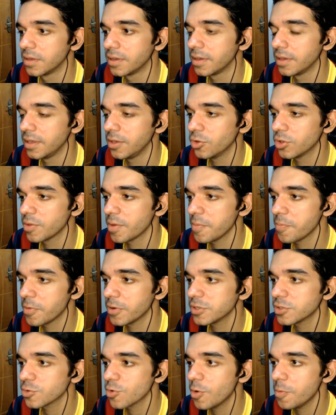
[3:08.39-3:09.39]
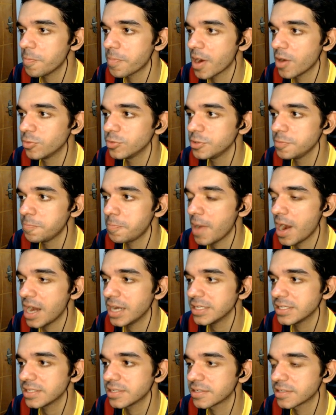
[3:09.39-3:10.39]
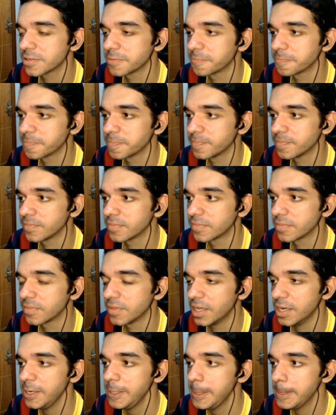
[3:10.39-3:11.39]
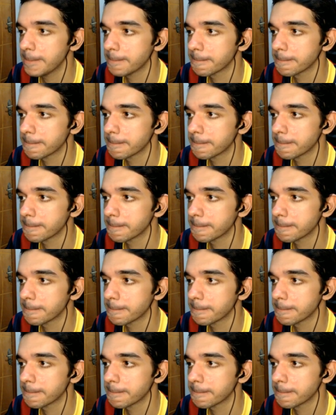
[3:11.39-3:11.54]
E eu também posso comprar um de passe, né?